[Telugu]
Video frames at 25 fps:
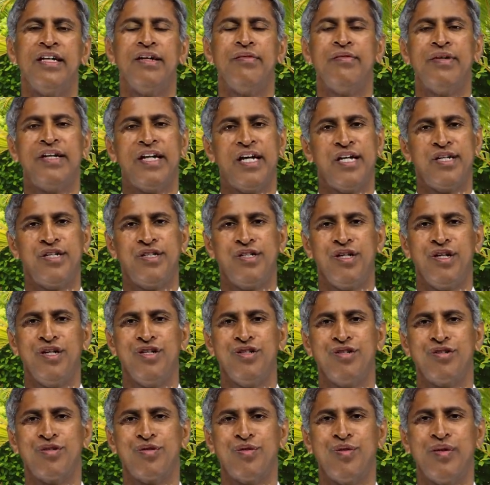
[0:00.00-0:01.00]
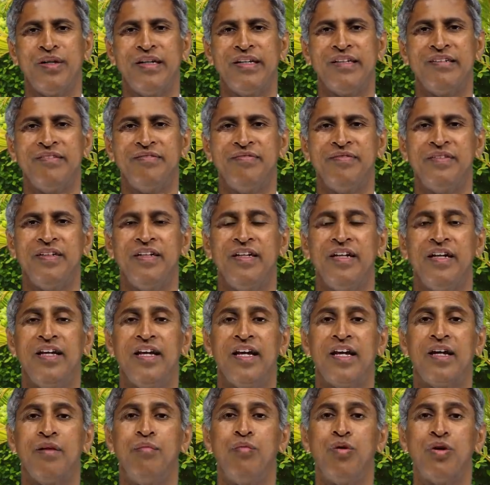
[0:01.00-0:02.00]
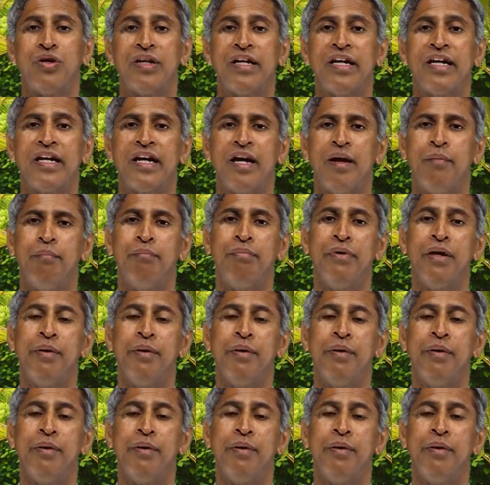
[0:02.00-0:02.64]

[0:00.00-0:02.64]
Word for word: ఇవి టెస్ట్ చేయించుకోండి ఇక ముఖ్యంగా